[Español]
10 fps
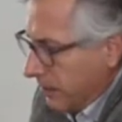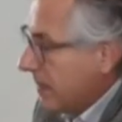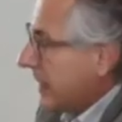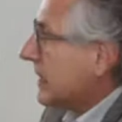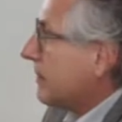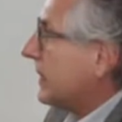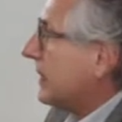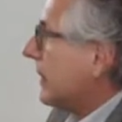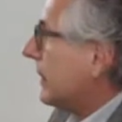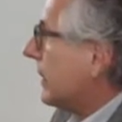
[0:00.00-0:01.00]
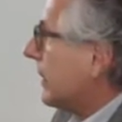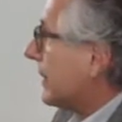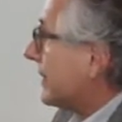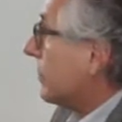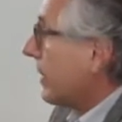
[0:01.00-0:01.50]
me parece pertinente
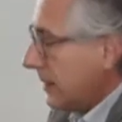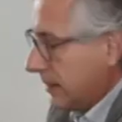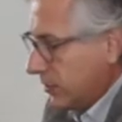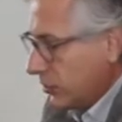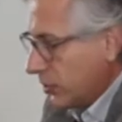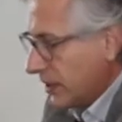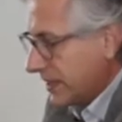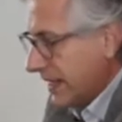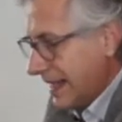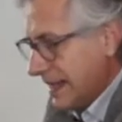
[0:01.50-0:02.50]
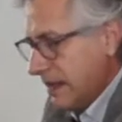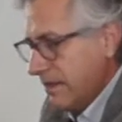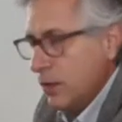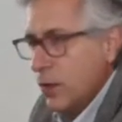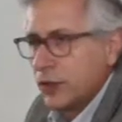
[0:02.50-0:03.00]
hacer una distinción entre
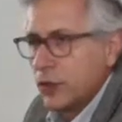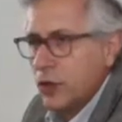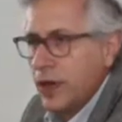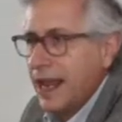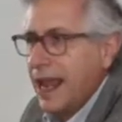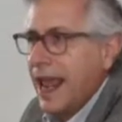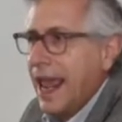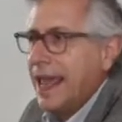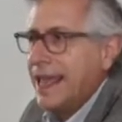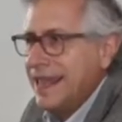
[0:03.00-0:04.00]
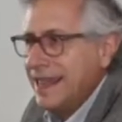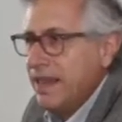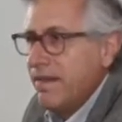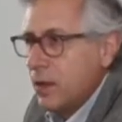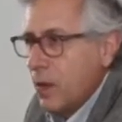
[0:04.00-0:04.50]
individuación e
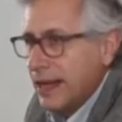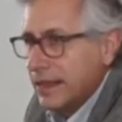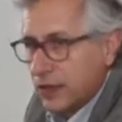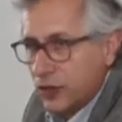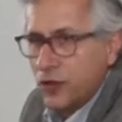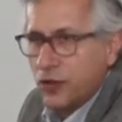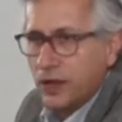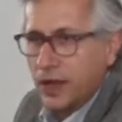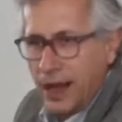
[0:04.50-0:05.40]
individualización.